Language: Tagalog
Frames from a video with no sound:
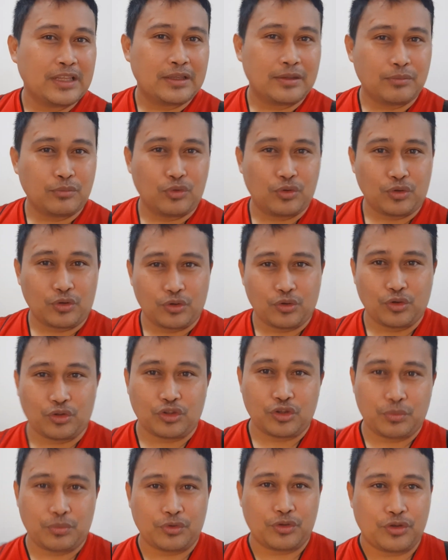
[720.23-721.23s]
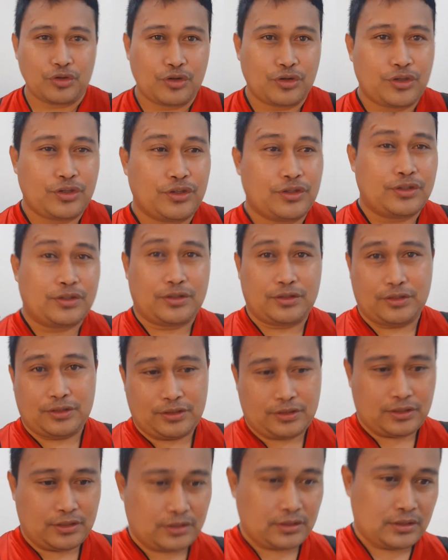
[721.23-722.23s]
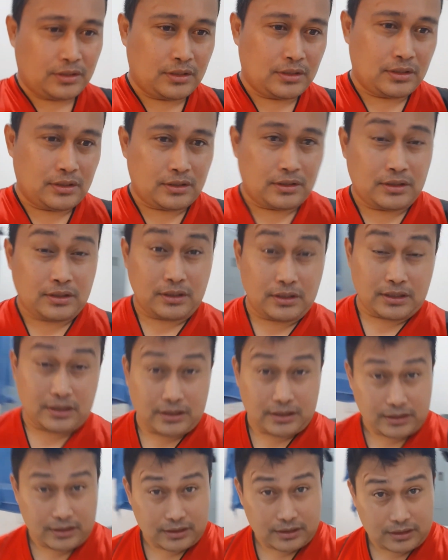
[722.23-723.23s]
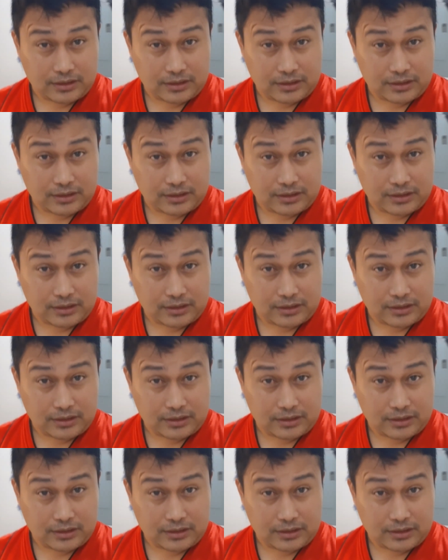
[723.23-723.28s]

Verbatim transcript: Buong gutom tuloy. Yan.